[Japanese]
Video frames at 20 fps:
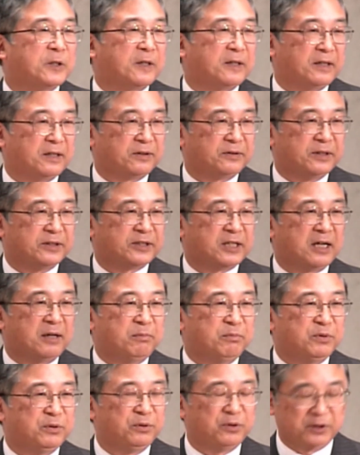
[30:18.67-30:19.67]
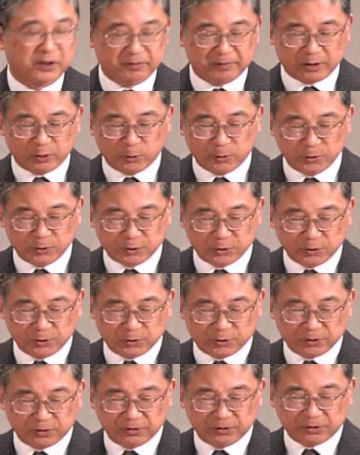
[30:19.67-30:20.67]
かなくて3分の2は不従
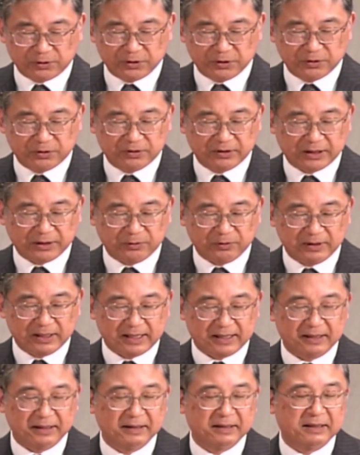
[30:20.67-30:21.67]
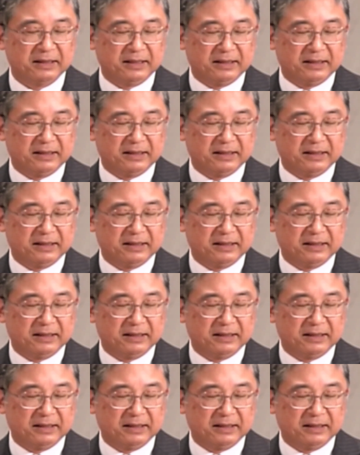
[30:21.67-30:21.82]
順というふうなのが